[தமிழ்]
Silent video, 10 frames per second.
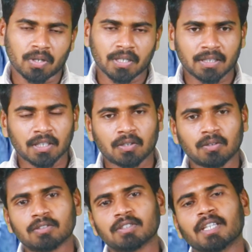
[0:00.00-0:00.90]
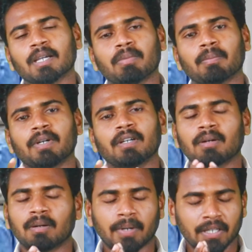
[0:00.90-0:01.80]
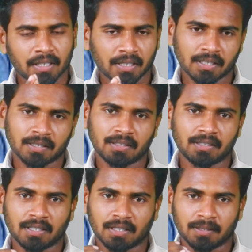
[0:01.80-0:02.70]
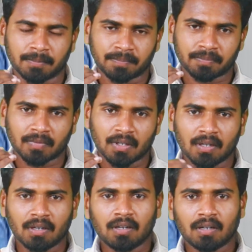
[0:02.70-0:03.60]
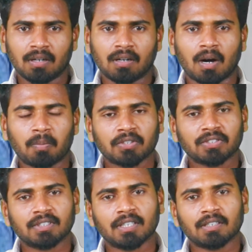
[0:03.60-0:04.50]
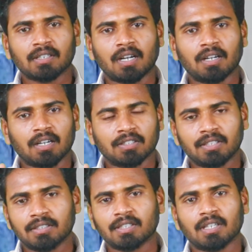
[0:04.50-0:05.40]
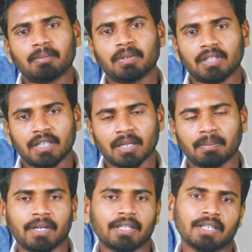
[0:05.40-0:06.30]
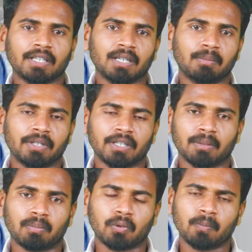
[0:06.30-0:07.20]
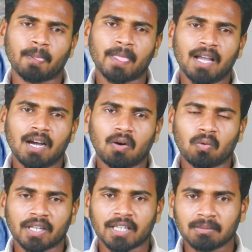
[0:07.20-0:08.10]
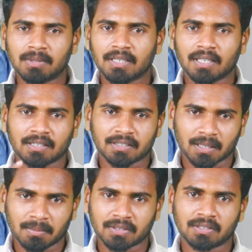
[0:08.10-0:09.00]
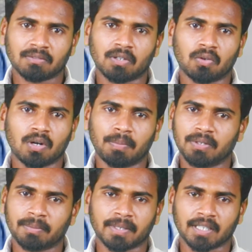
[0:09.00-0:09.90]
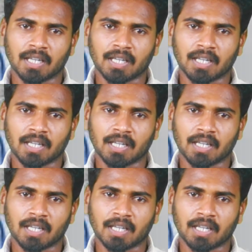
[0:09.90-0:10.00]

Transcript: ஓகே இந்த கோர்ஸ் நீங்கள் இப்போ படிக்கிறீங்க இந்த ஆப்ரேஷன் தேட்டர் அண்ட் அனஸ்தீசியா பற்றி நீங்கள் படிக்கிறீங்க அப்படிங்கிறப்போ உங்களுக்கு எது மாதிரியான சிலபஸ் வரும் அப்படின்ட்டு